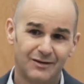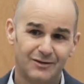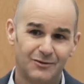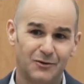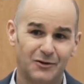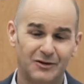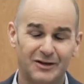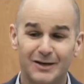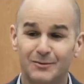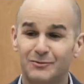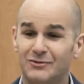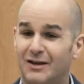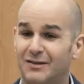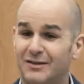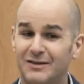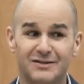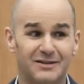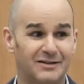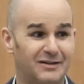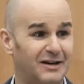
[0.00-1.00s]
lo que teníamos que
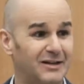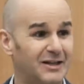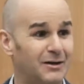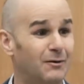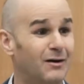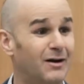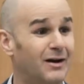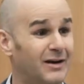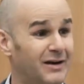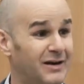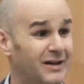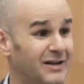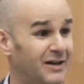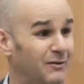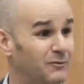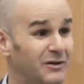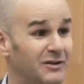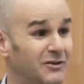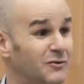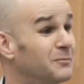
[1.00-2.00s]
hacer es entrar a trabajar en ella
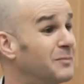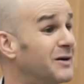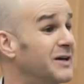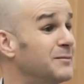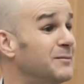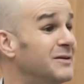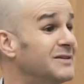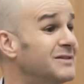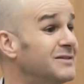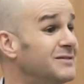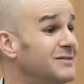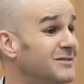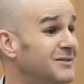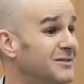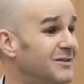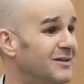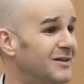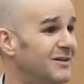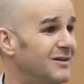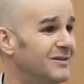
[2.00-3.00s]
durante un par de meses
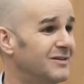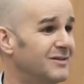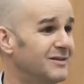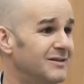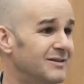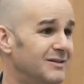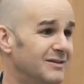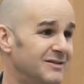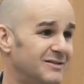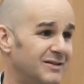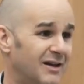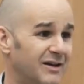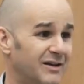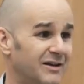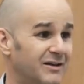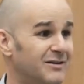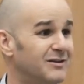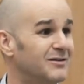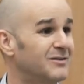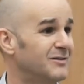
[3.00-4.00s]
y salir.